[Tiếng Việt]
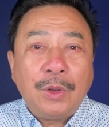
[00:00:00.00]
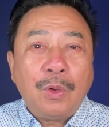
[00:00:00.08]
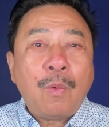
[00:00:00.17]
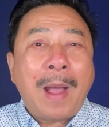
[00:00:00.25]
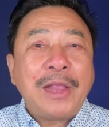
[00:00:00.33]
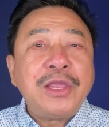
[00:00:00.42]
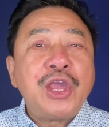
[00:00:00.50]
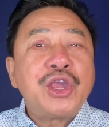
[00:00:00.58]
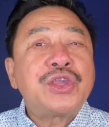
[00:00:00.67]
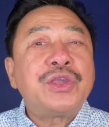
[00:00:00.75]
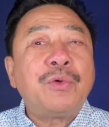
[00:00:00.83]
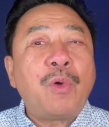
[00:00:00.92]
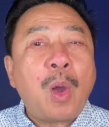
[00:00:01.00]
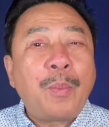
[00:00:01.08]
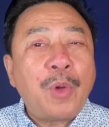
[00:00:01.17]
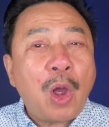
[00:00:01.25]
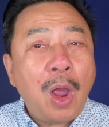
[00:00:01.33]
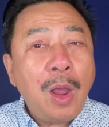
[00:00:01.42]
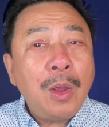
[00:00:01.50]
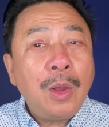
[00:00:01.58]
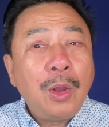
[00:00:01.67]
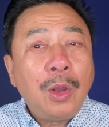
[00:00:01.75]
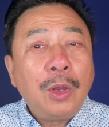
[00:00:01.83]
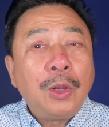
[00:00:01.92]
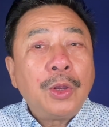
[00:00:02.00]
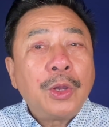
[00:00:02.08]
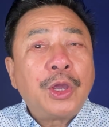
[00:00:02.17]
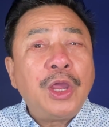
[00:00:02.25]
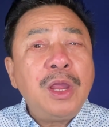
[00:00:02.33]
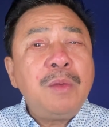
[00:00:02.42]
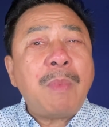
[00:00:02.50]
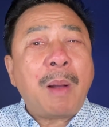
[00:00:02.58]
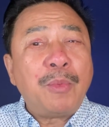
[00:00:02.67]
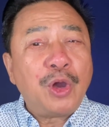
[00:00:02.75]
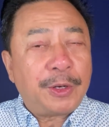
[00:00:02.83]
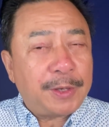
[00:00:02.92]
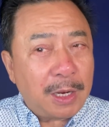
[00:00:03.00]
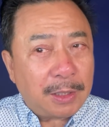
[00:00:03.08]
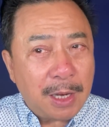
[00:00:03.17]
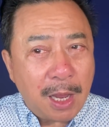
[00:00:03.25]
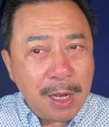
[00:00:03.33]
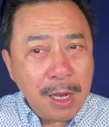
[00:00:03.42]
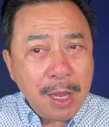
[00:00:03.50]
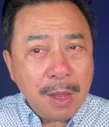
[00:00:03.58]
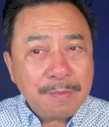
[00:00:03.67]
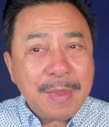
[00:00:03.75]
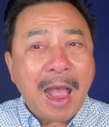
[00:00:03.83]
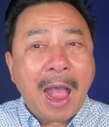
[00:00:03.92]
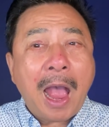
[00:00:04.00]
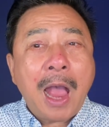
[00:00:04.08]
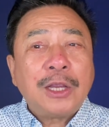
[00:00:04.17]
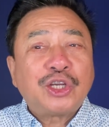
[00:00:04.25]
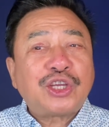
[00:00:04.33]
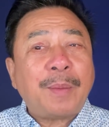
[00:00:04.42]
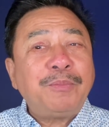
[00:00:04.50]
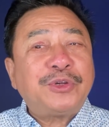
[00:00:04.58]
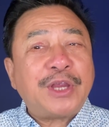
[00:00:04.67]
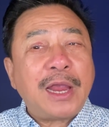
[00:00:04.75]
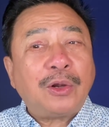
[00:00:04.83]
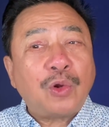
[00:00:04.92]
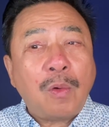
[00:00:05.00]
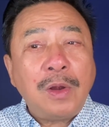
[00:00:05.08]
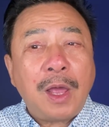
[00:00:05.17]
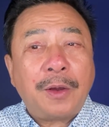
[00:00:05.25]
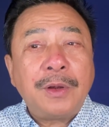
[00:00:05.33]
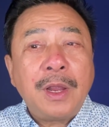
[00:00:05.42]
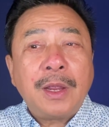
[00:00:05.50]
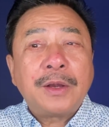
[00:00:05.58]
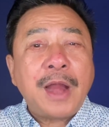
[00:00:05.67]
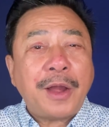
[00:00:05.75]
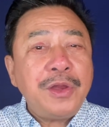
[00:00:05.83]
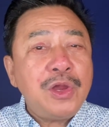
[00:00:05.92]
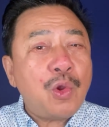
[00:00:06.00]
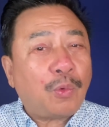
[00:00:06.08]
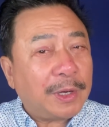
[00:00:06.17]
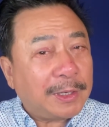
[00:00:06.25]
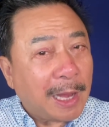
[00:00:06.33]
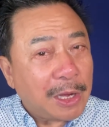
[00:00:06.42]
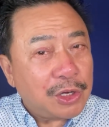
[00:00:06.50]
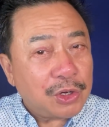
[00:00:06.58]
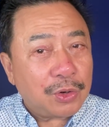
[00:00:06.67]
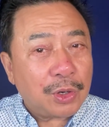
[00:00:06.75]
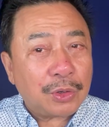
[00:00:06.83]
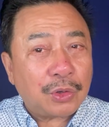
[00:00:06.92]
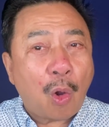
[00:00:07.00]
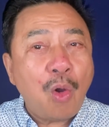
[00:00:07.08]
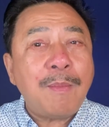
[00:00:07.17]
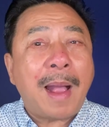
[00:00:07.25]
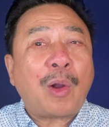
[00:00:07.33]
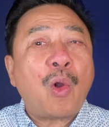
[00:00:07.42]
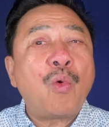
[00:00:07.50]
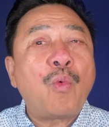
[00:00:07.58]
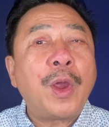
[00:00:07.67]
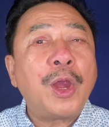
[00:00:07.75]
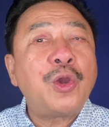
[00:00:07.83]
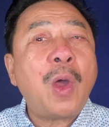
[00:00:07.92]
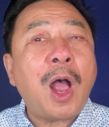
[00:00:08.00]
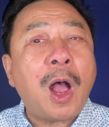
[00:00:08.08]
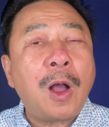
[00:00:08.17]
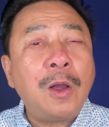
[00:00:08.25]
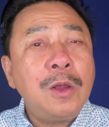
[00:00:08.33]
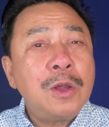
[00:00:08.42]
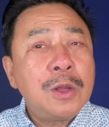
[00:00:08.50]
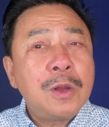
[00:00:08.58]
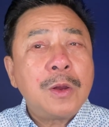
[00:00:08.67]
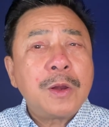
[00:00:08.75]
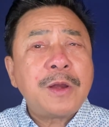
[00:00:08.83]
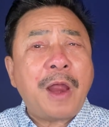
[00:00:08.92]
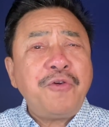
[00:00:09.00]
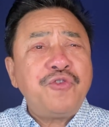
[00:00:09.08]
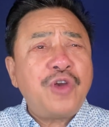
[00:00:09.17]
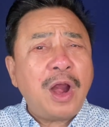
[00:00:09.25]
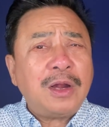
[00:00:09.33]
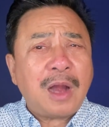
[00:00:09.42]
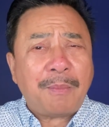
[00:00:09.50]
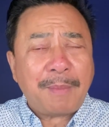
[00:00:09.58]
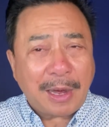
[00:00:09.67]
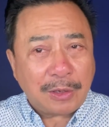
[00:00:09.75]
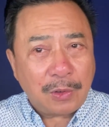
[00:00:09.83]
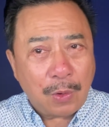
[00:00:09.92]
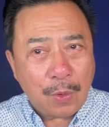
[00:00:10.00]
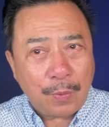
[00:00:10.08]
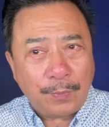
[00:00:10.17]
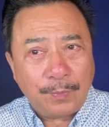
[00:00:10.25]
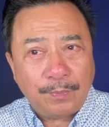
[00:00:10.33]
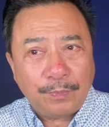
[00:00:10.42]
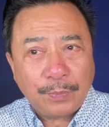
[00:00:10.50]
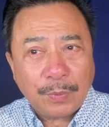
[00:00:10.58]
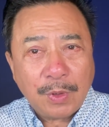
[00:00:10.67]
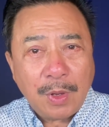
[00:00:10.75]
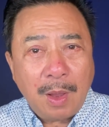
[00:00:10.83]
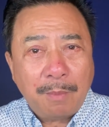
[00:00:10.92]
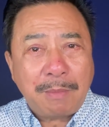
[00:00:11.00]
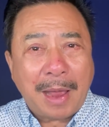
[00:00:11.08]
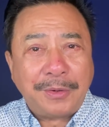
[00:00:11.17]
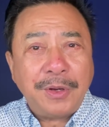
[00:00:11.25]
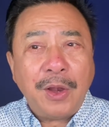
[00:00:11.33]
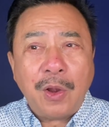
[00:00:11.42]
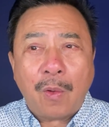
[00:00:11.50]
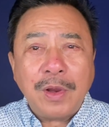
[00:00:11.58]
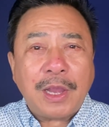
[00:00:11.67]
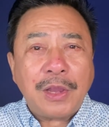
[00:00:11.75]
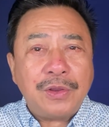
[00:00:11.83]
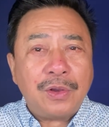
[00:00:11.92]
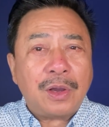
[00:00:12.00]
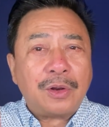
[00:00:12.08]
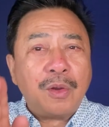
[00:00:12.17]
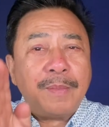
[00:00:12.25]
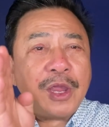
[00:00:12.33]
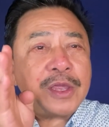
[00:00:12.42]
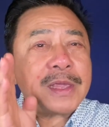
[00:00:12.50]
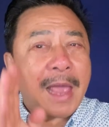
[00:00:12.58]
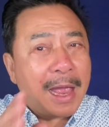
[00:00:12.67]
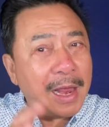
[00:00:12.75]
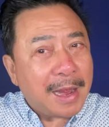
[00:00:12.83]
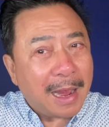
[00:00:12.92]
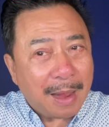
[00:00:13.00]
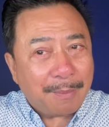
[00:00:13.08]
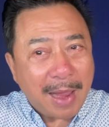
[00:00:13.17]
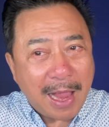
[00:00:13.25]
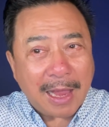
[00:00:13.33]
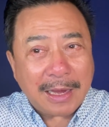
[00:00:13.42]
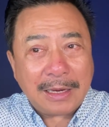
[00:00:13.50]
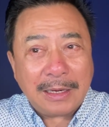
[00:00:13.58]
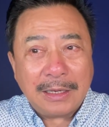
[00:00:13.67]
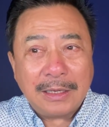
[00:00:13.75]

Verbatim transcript: Quả nhiên chiều hôm đó, khi mà mưa rất lớn và sấm sét nổi lên, đánh vô cái cây dừa chỗ mà con quỷ nó ở, đánh rất là mạnh luôn. Mạnh đến nỗi cây dừa nó bị chẻ ra làm hai.